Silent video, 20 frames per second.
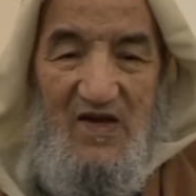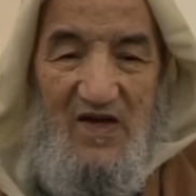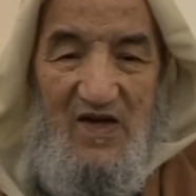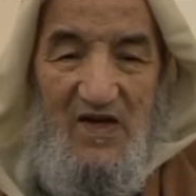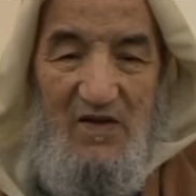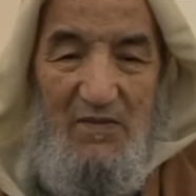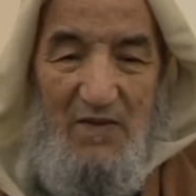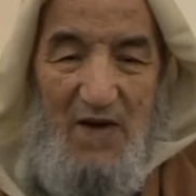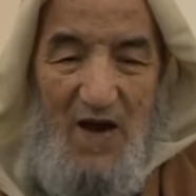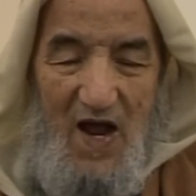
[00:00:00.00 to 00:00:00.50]

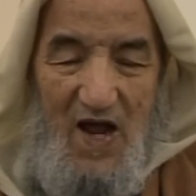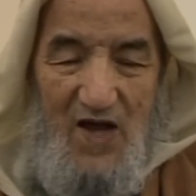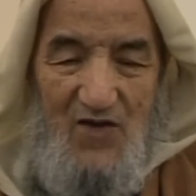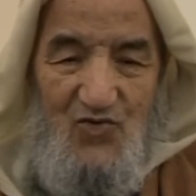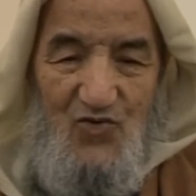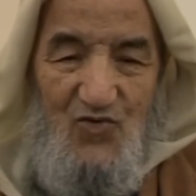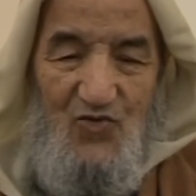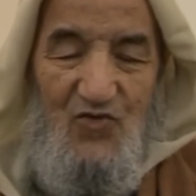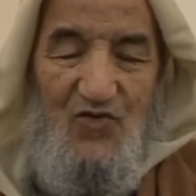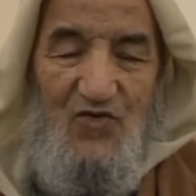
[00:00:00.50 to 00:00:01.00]

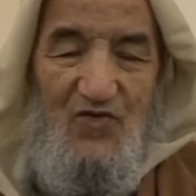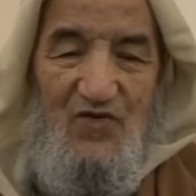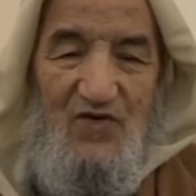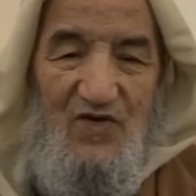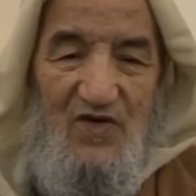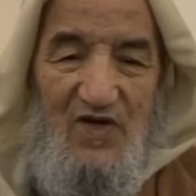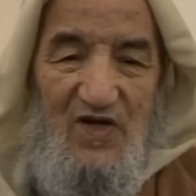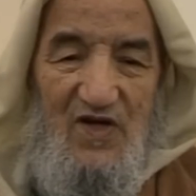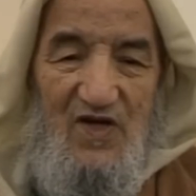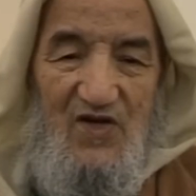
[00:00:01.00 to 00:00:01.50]
نبراس
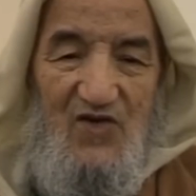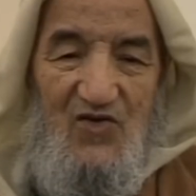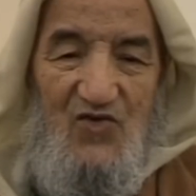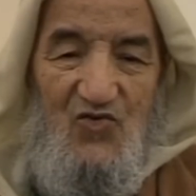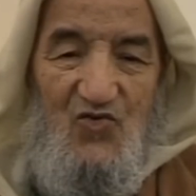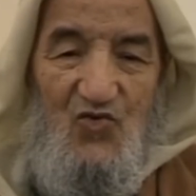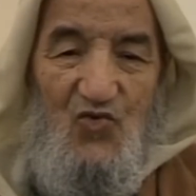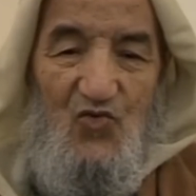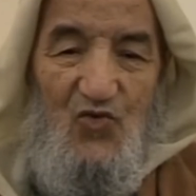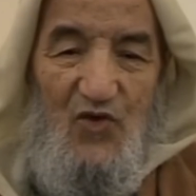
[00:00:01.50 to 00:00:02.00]

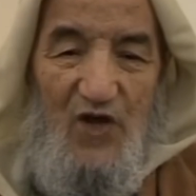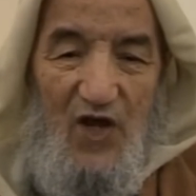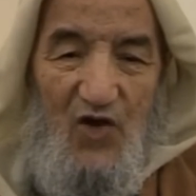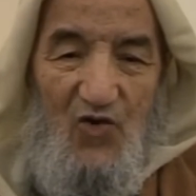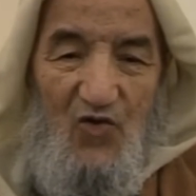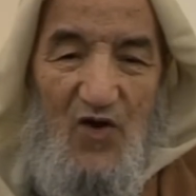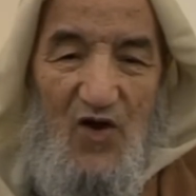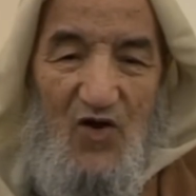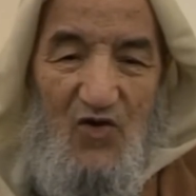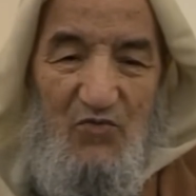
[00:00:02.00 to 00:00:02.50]

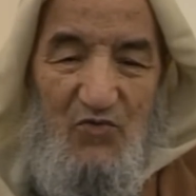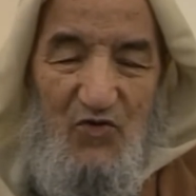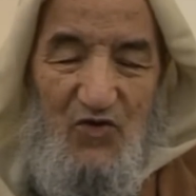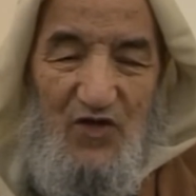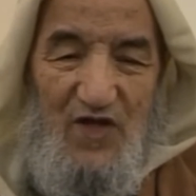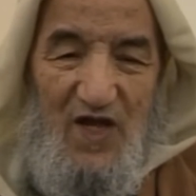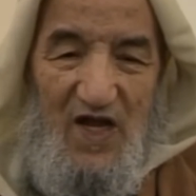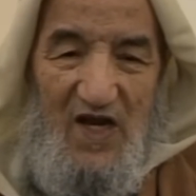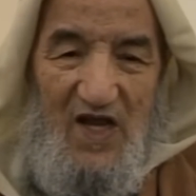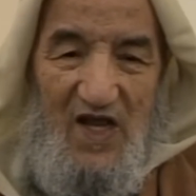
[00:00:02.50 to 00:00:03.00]
ينير لكم
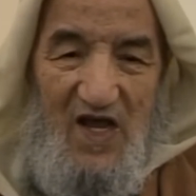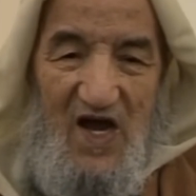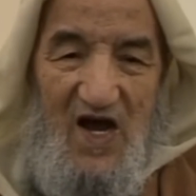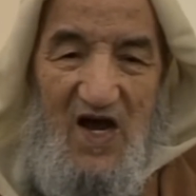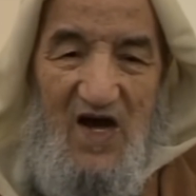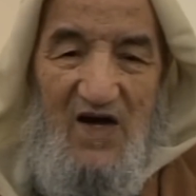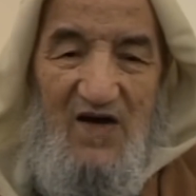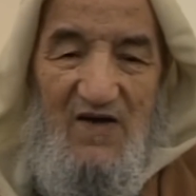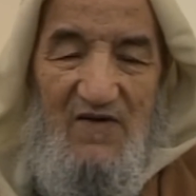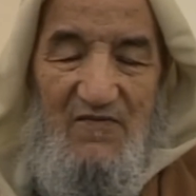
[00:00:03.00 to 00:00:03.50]

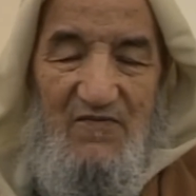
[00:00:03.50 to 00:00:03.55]
الطريق